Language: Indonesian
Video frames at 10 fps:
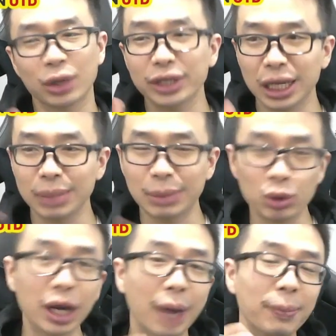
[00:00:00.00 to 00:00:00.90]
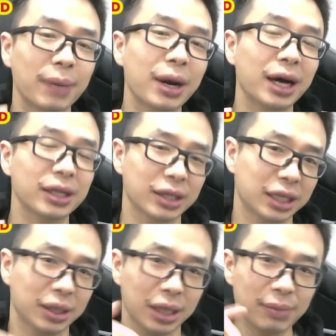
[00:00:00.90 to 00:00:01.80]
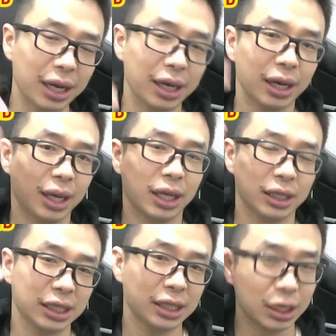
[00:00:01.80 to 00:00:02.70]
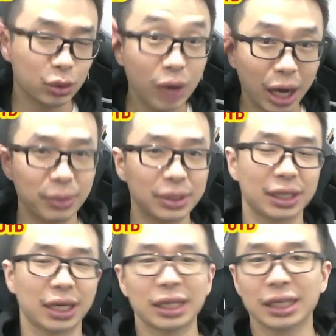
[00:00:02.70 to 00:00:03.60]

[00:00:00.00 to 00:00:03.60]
Kalau 3-5-2 gampang banget lah jadi 5 3-2 benar nggak?